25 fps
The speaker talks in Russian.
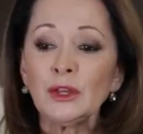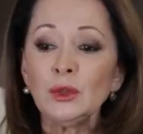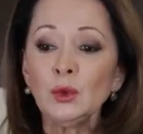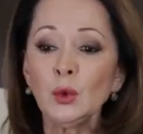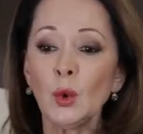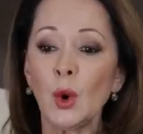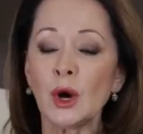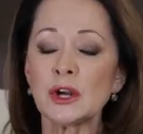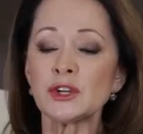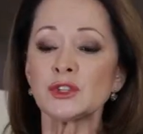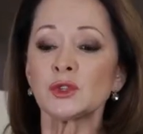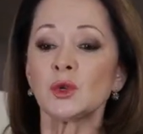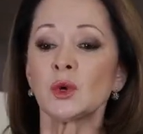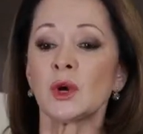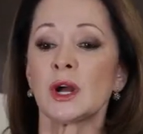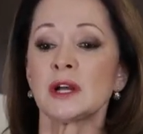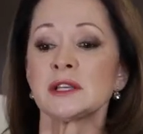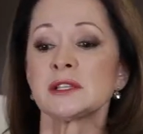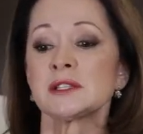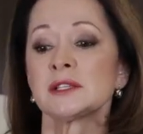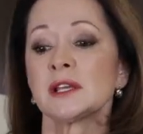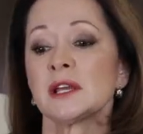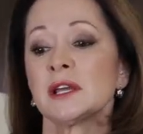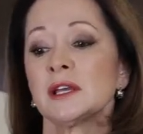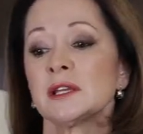Ну, а что
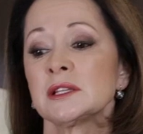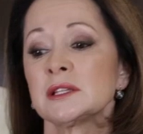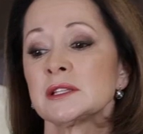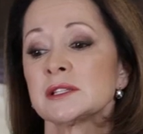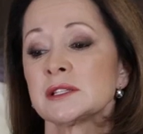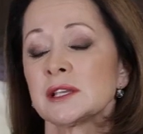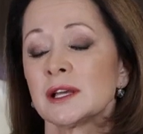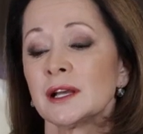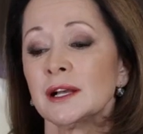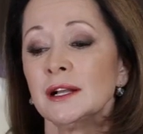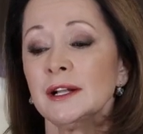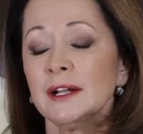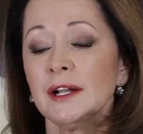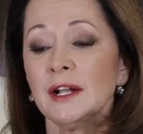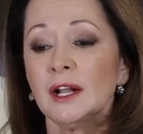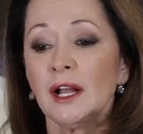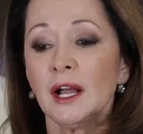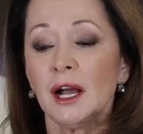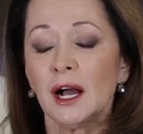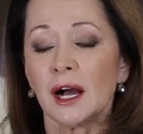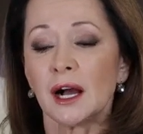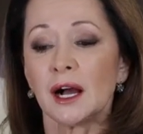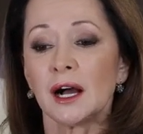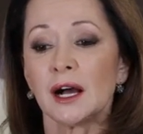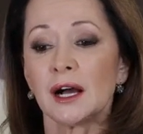касается
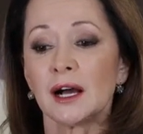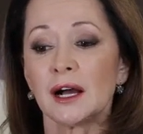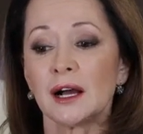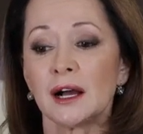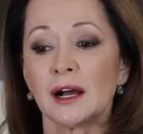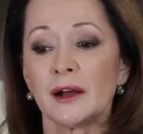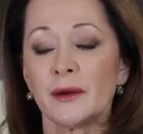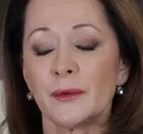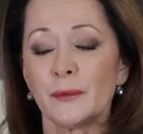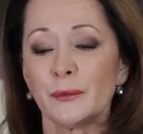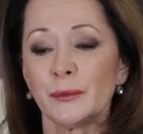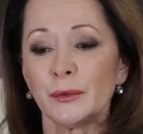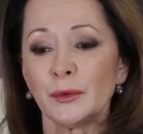а,